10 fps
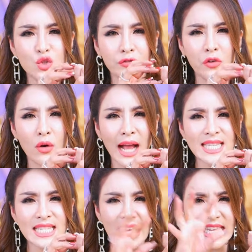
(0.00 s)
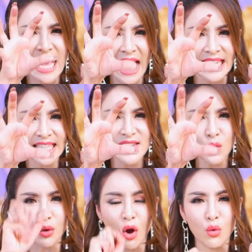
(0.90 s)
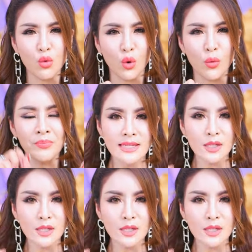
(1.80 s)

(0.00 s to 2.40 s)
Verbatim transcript: จุดโฟกัสใหญ่ที่สุดของคูรุ้ง